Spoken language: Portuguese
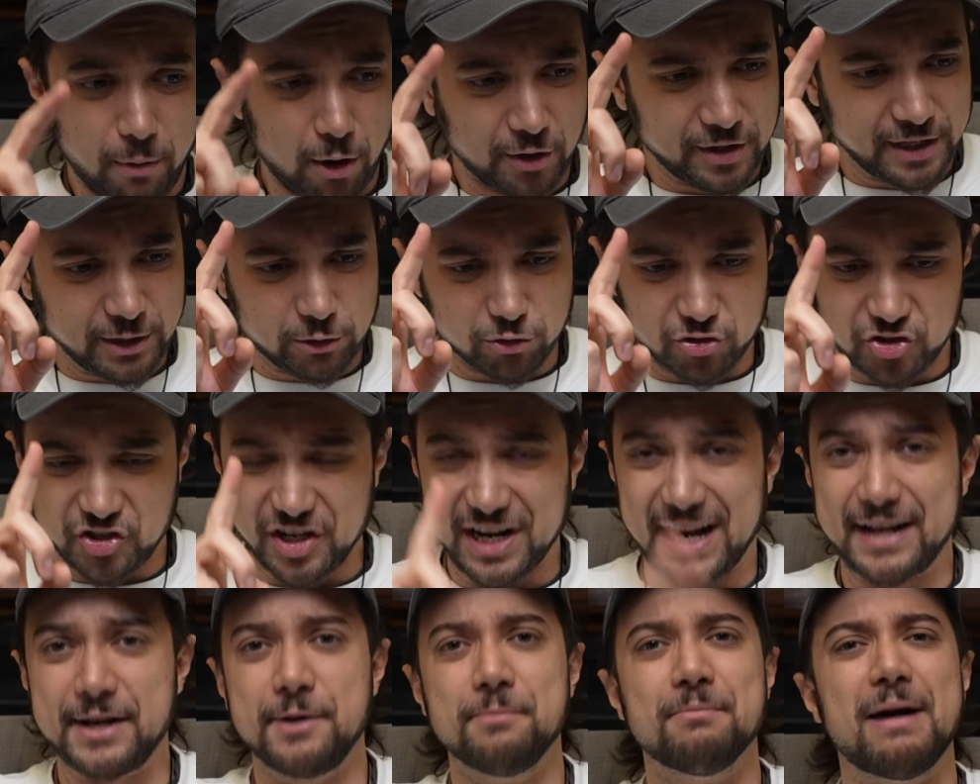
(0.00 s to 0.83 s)
Podendo
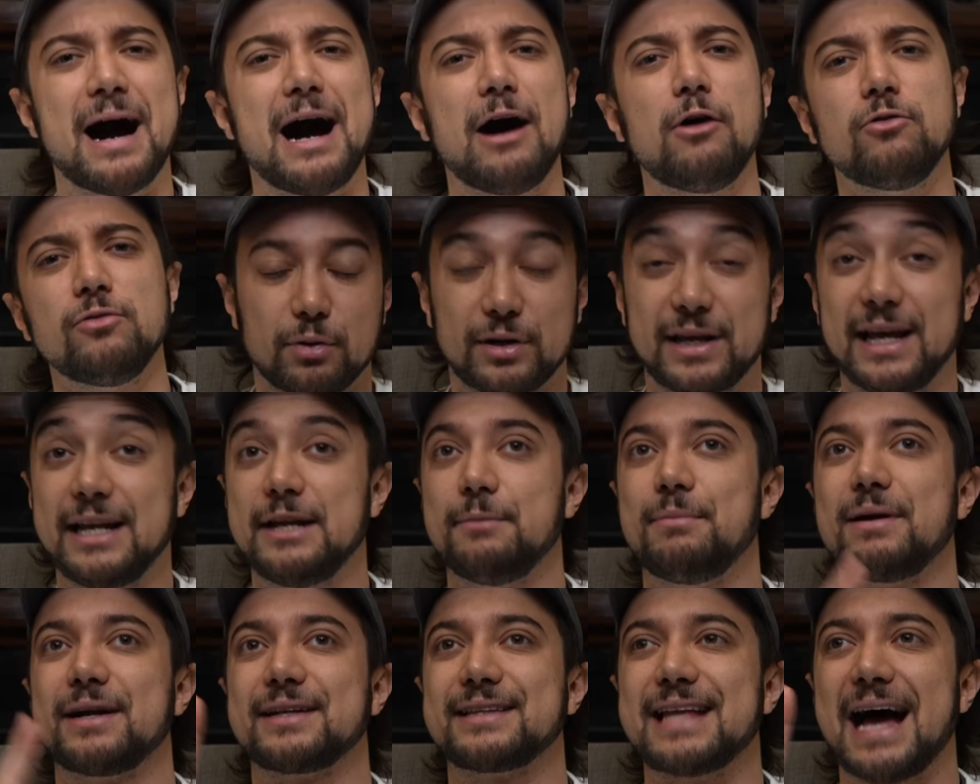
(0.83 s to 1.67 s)
ser animal, porque a
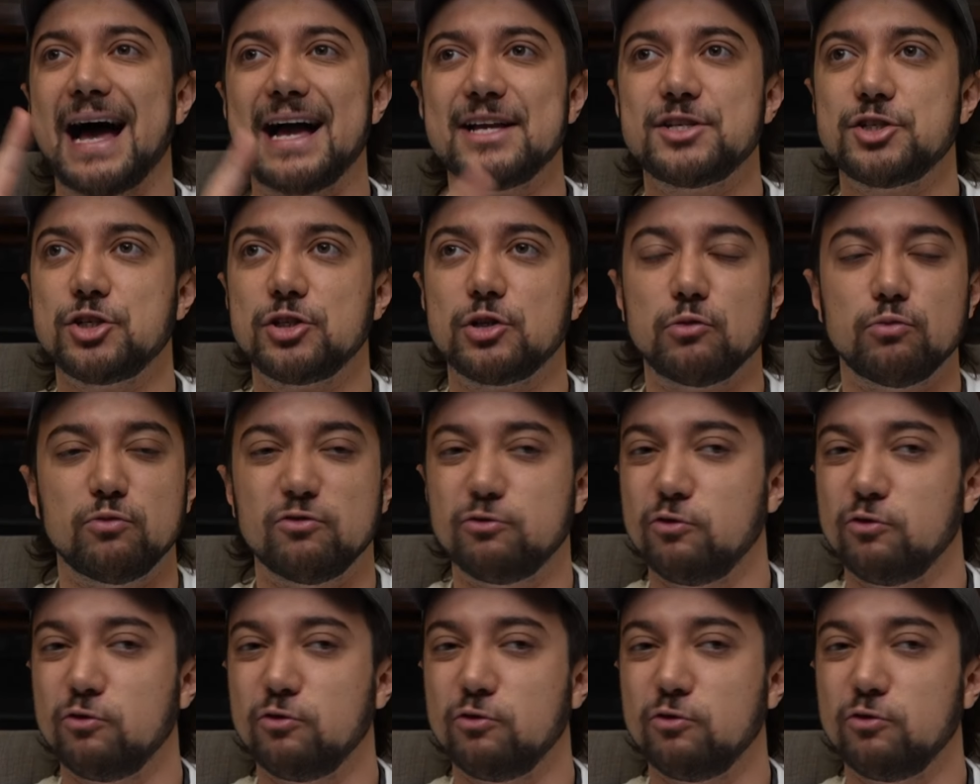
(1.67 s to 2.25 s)
liberdade do,